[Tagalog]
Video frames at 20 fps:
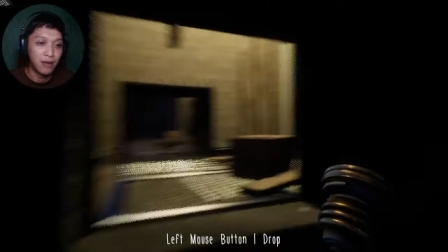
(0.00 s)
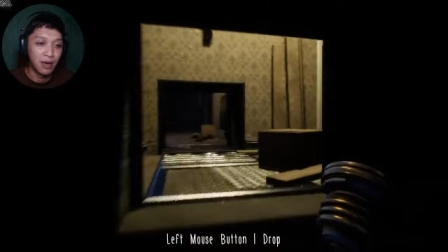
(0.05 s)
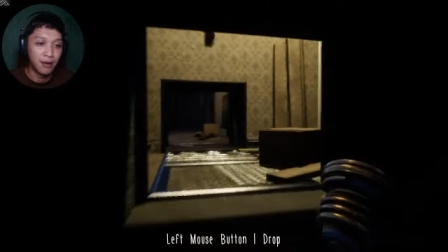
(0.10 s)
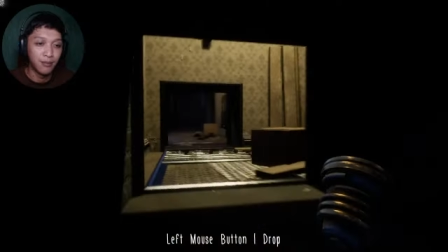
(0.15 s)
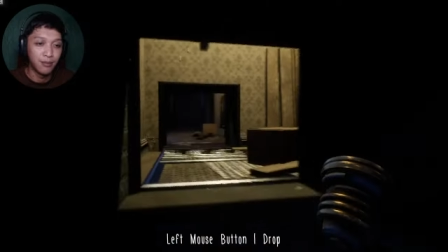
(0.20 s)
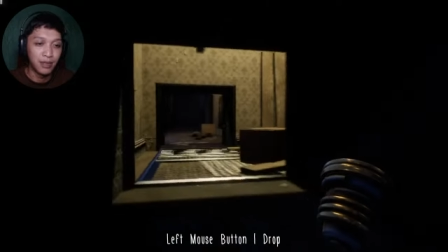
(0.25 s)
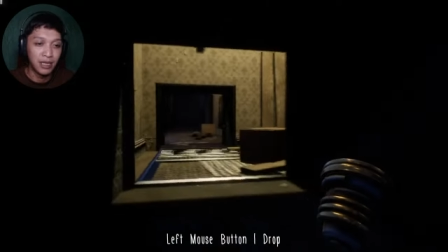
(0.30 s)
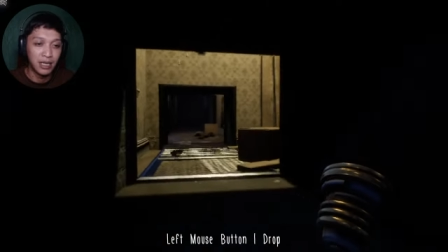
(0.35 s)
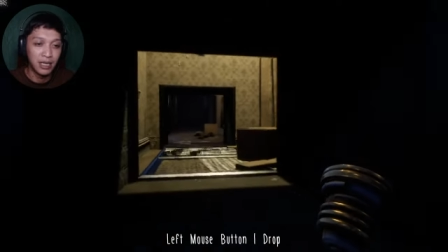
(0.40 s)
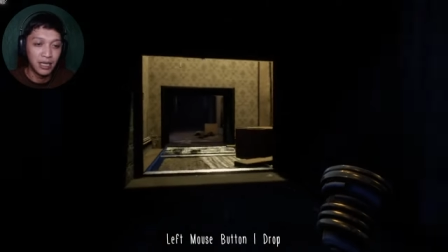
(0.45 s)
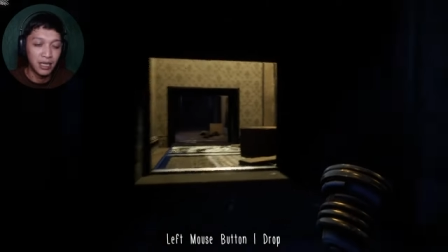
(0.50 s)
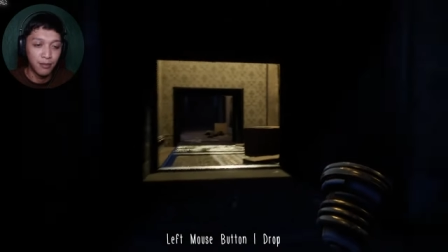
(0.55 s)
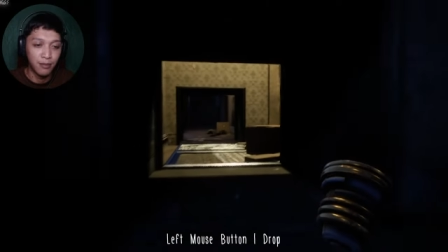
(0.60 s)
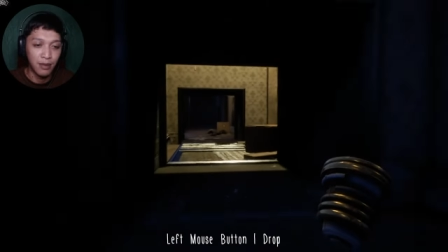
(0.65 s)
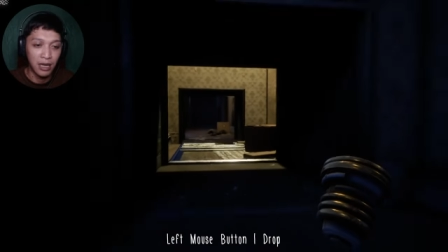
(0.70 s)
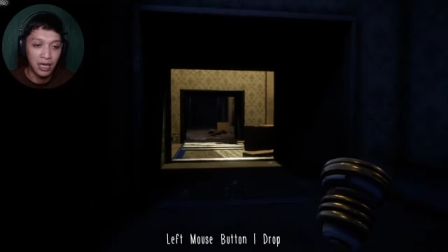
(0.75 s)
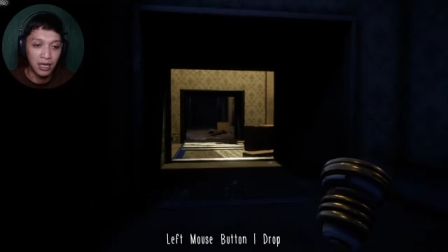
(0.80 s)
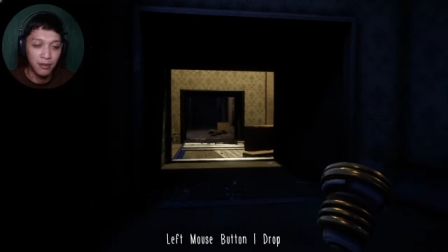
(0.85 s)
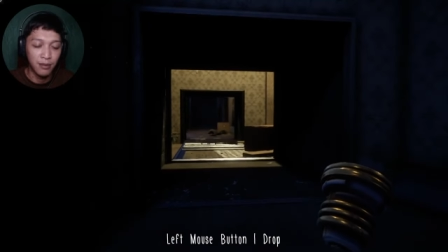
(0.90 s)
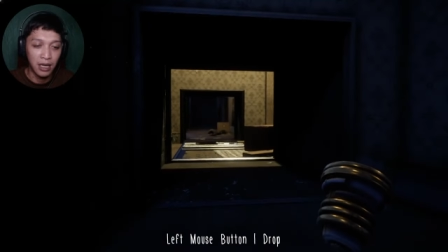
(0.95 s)
mia,
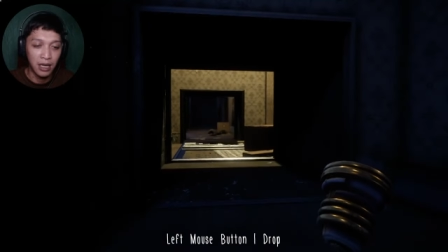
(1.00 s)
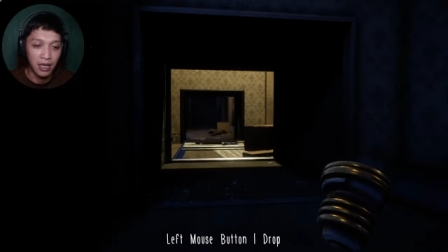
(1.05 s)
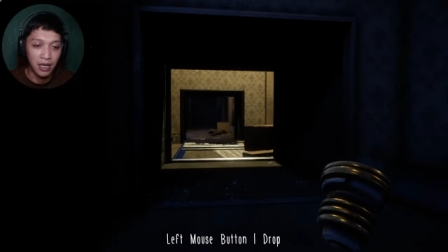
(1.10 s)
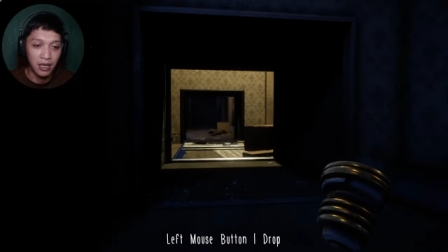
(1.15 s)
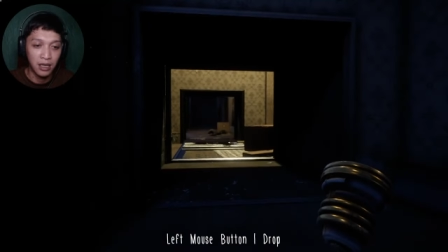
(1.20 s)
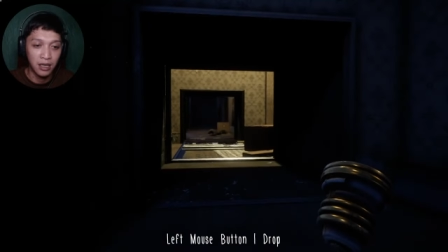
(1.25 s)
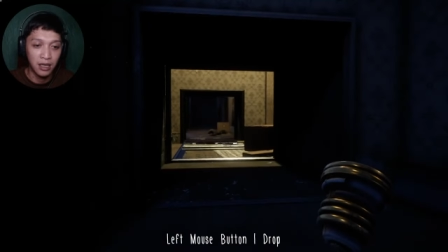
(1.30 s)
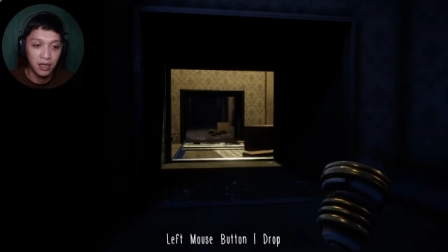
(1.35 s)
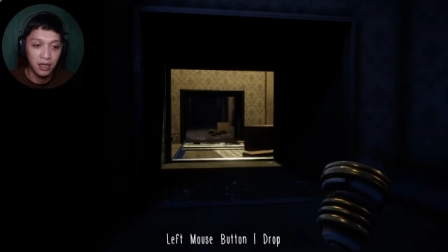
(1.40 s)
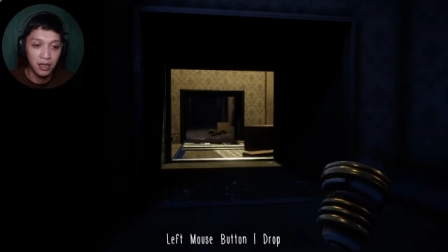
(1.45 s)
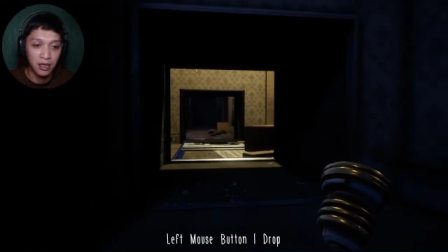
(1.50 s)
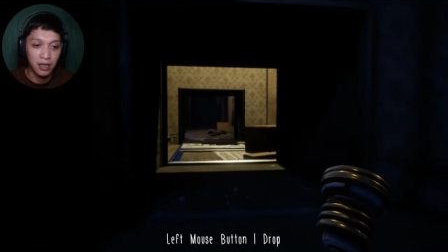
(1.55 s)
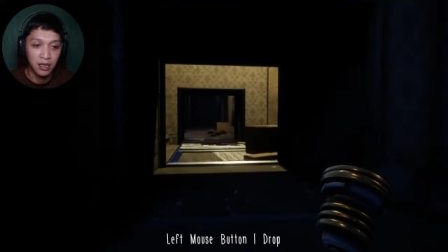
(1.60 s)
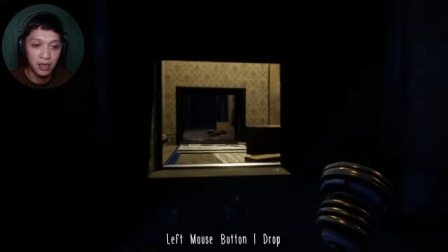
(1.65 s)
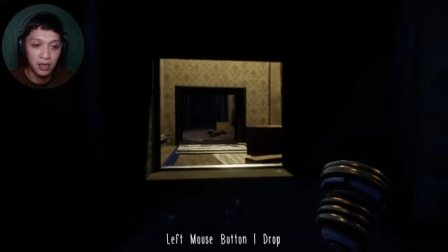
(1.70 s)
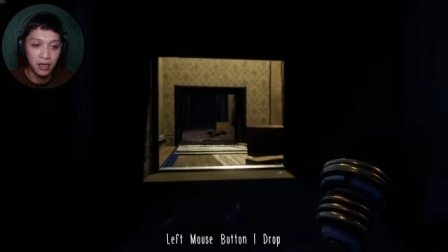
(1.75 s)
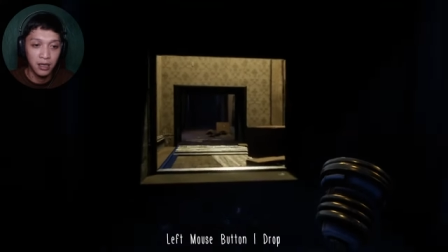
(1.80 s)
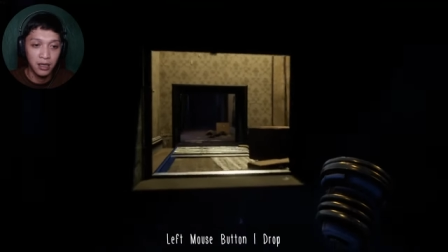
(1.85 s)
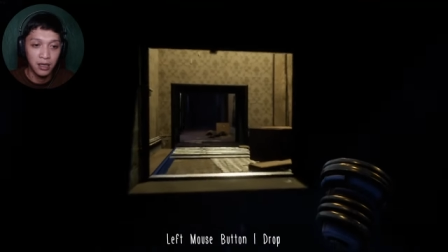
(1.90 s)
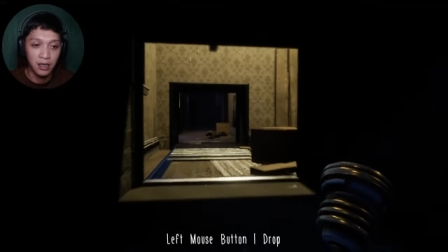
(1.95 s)
baby.
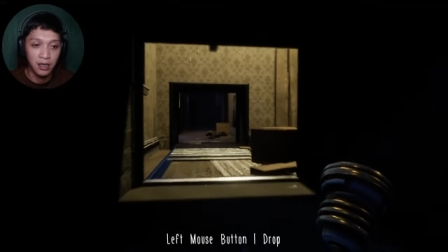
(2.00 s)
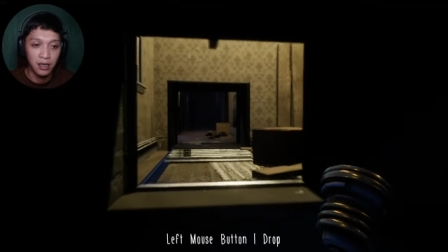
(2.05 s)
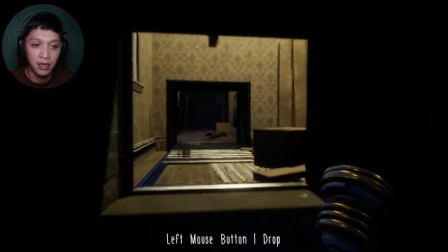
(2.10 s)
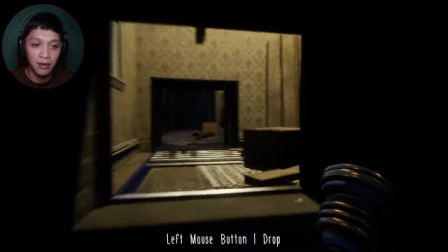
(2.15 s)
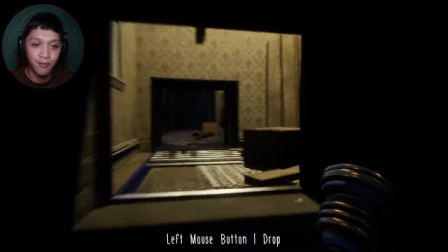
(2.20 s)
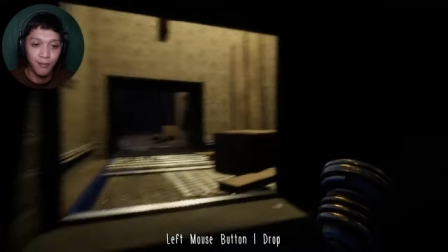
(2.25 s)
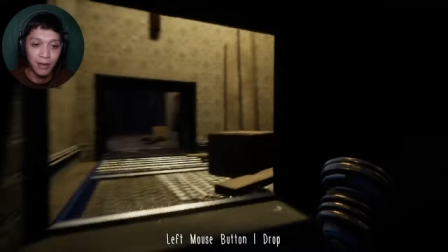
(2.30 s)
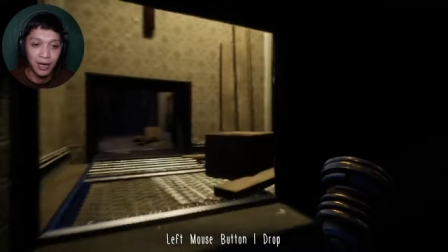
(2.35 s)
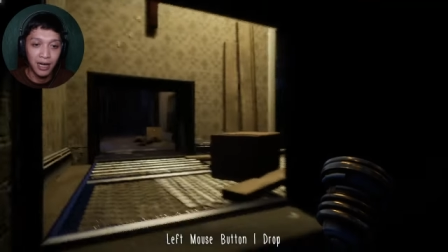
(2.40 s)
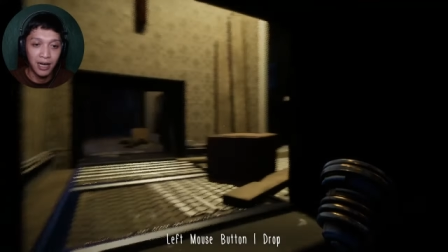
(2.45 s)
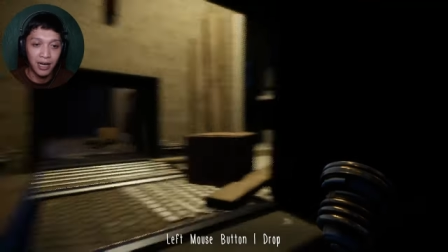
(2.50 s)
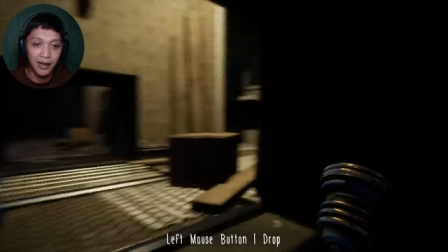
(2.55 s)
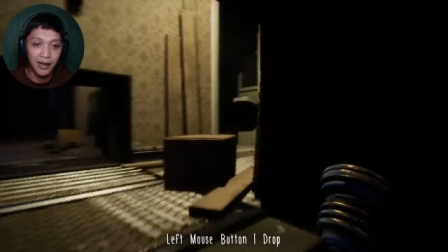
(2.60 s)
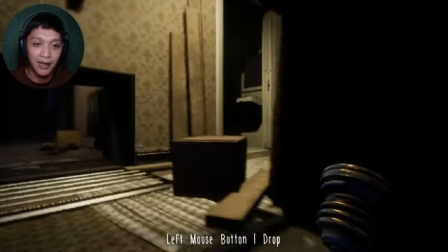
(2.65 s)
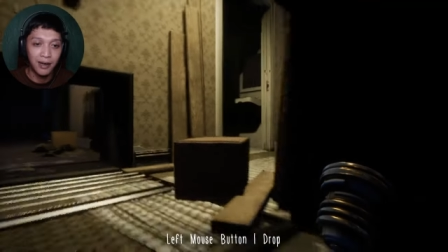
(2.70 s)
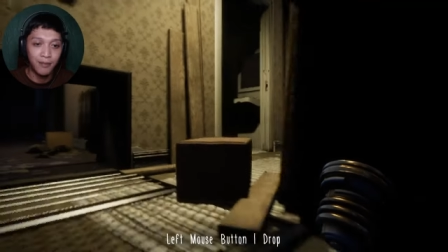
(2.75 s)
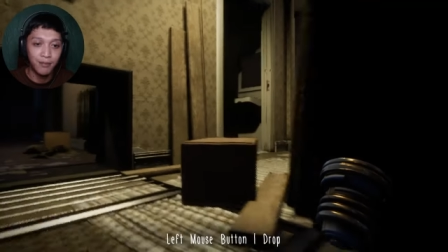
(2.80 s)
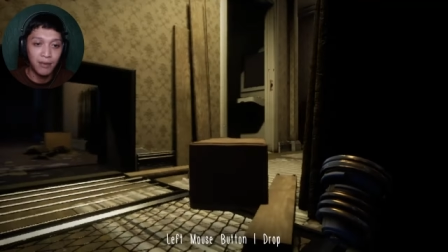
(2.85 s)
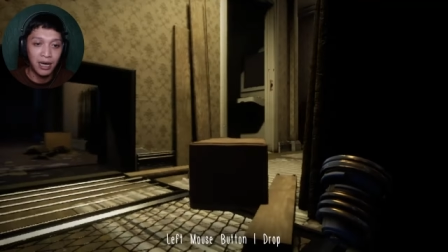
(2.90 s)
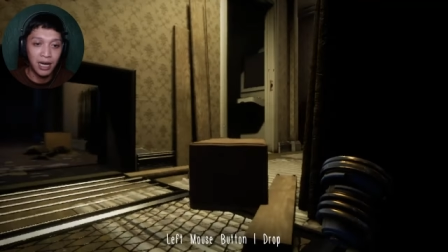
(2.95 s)

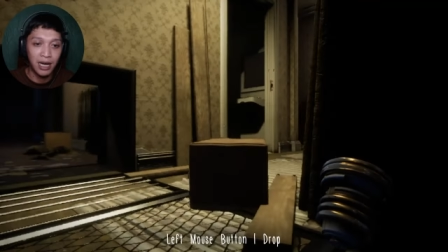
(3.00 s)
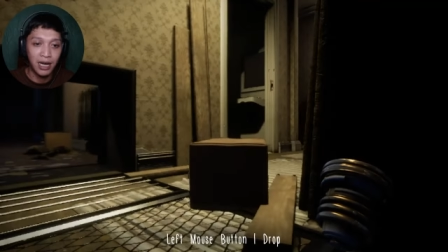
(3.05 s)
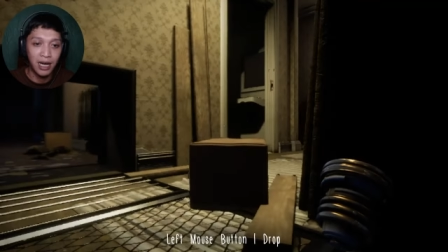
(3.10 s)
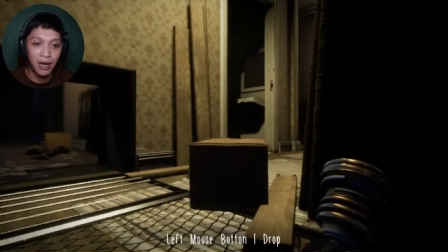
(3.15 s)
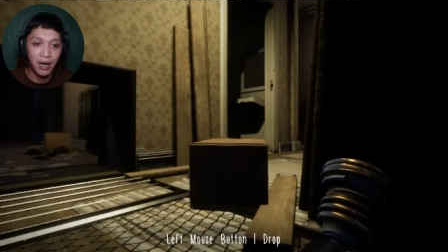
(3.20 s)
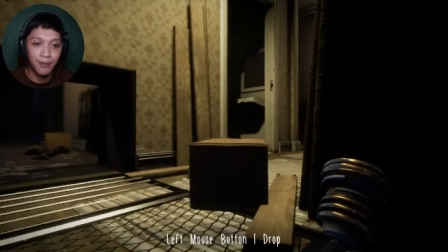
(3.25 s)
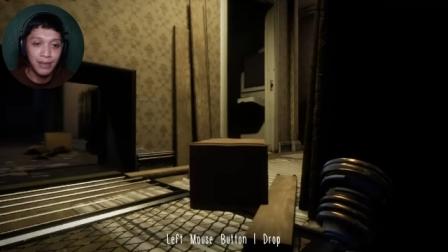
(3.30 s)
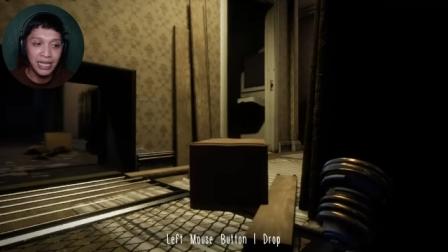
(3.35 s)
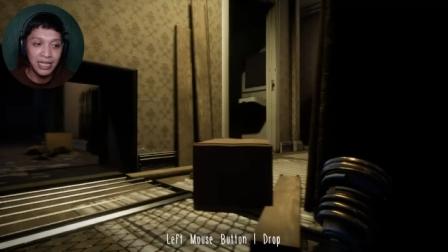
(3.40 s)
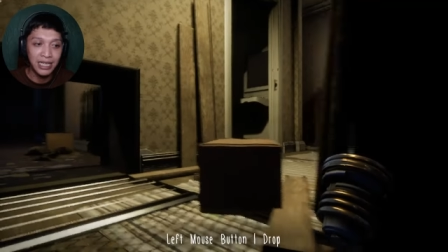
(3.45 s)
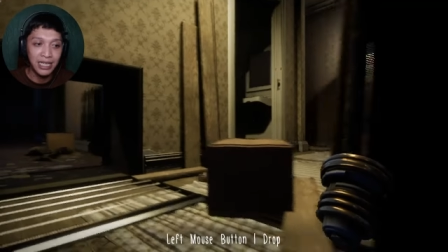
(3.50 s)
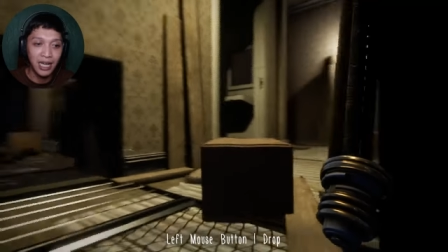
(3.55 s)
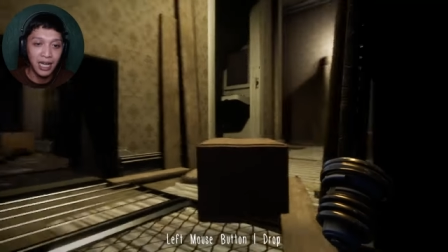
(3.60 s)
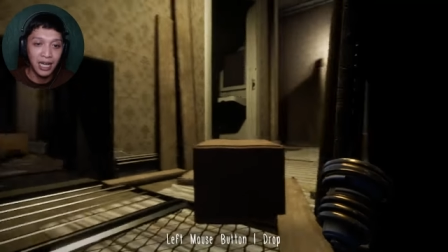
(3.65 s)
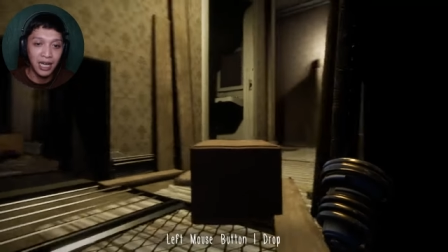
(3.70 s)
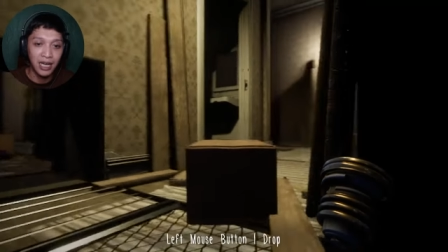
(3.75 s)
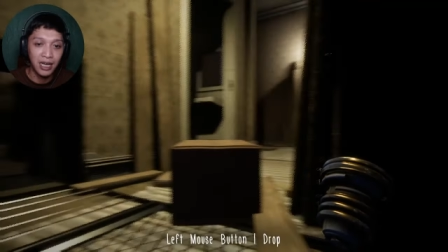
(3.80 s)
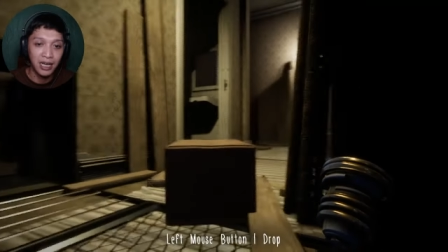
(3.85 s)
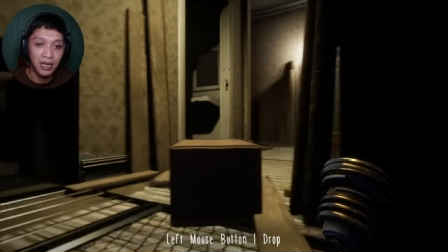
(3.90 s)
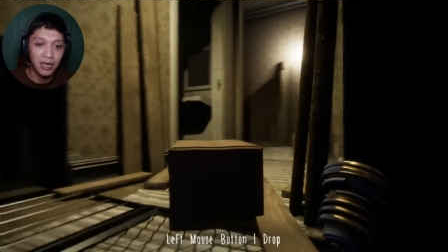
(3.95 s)
Mama
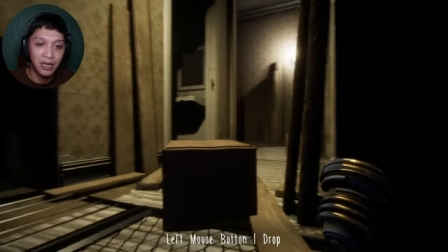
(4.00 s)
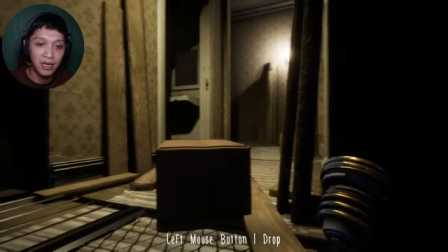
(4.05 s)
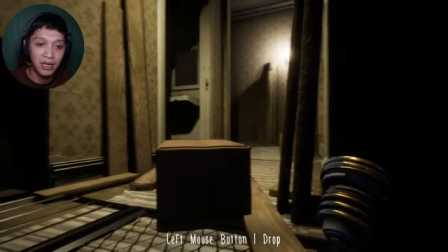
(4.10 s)
mia.